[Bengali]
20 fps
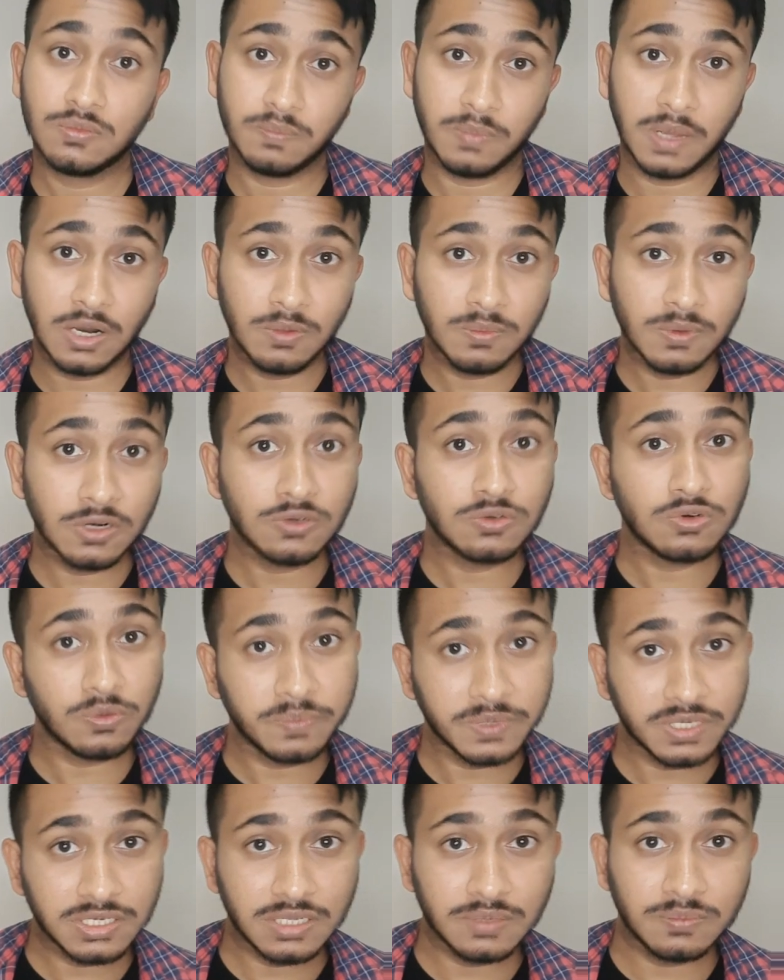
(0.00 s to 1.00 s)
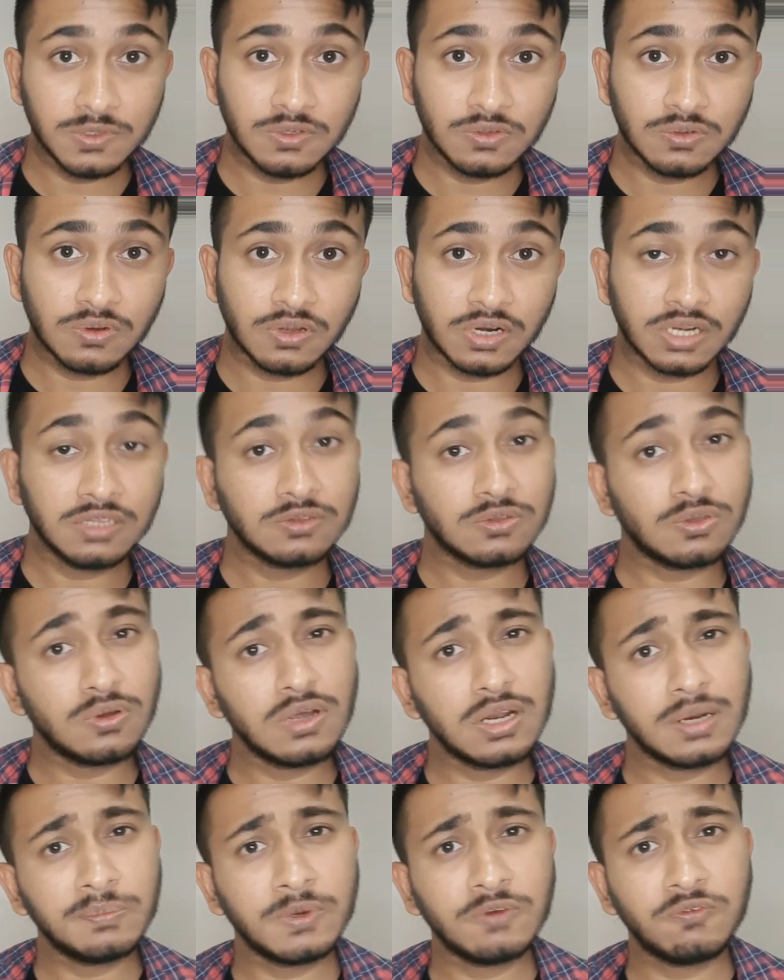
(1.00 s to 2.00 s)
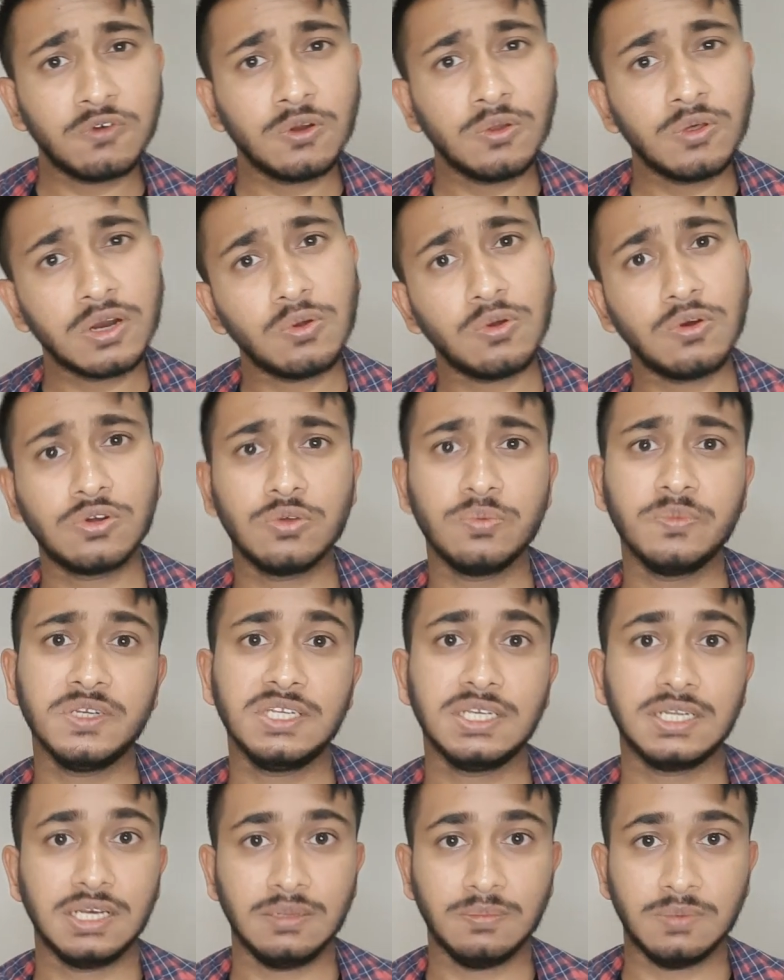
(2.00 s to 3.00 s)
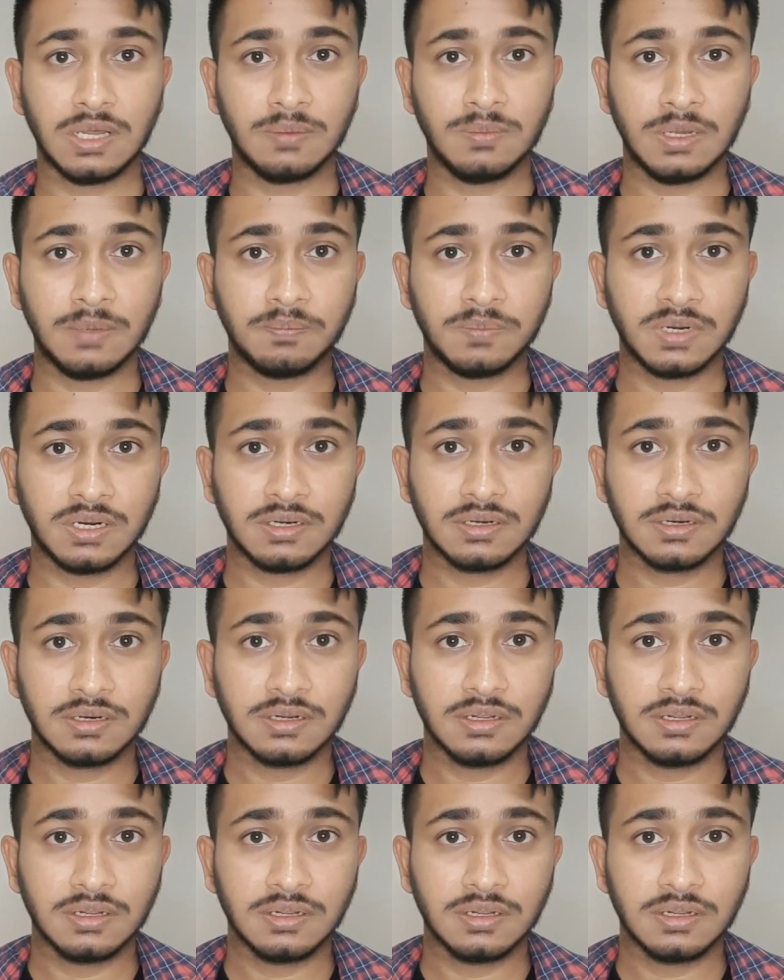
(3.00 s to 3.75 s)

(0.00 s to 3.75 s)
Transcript: ভালো ভালো টপিক নিয়ে ভিডিও করেন তখন আপনার ফলোয়ার অটোমেটিকলি বাড়বে আপনার